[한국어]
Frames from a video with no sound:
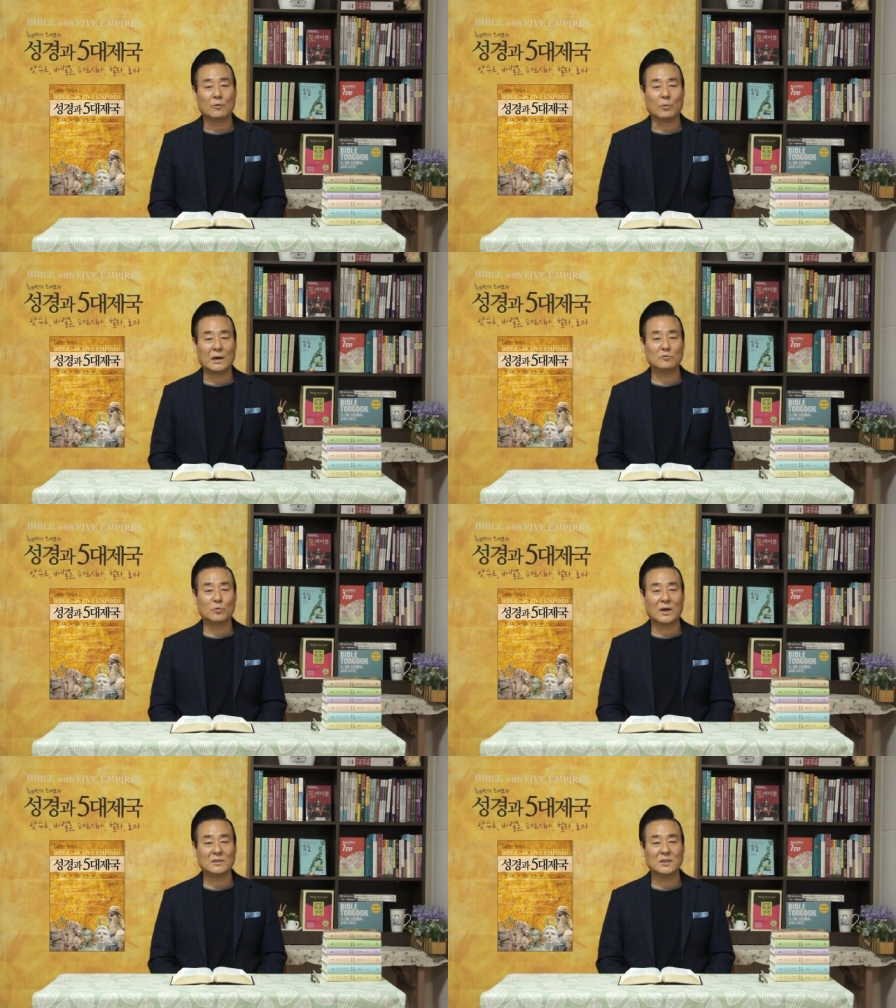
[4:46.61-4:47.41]

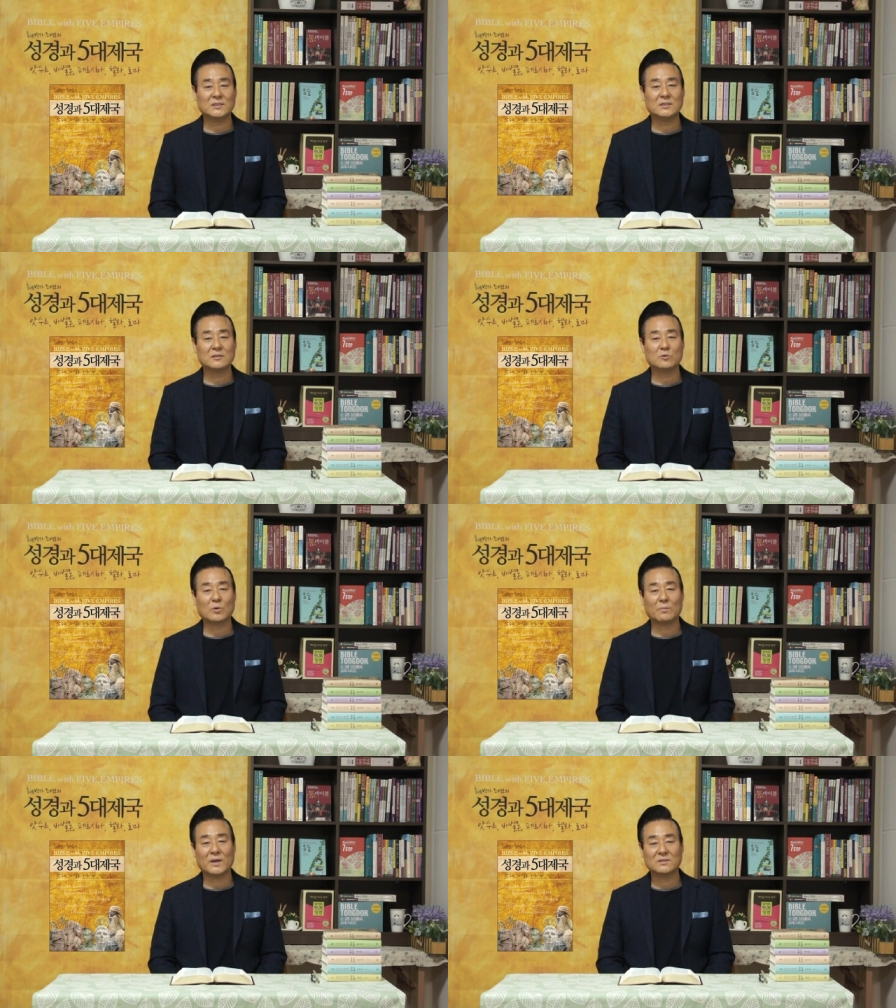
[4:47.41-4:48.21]
왕과
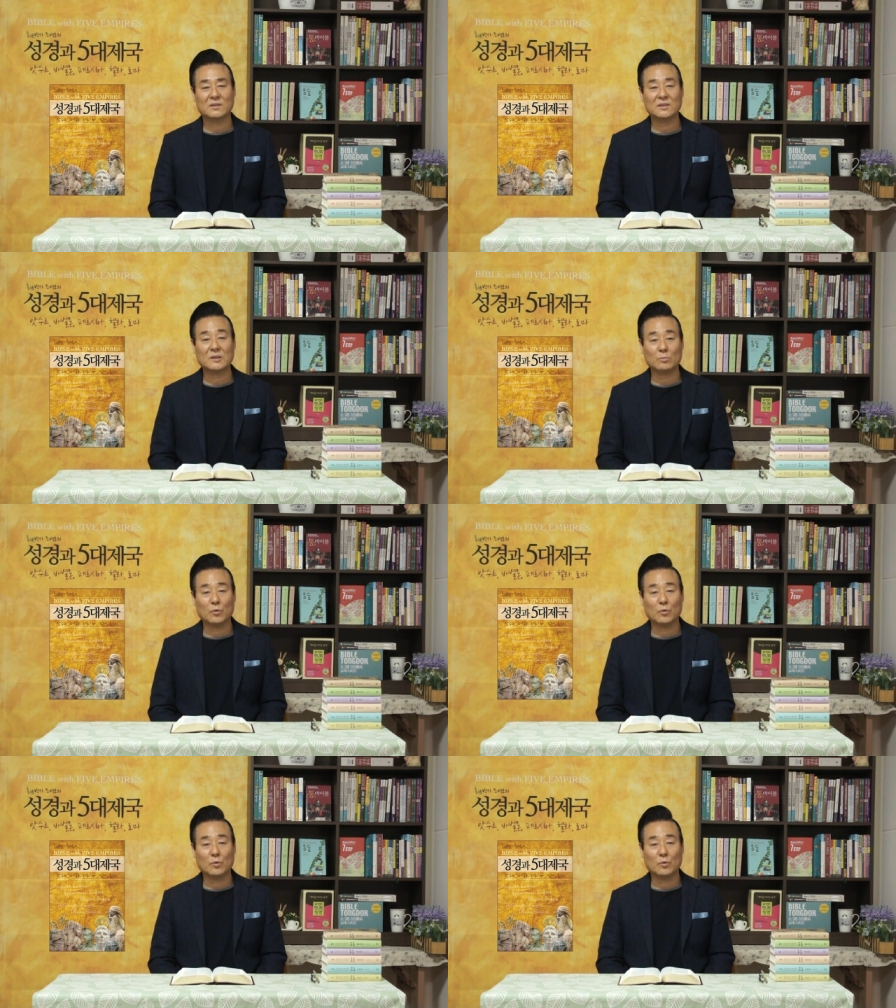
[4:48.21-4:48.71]
대신들과 백성이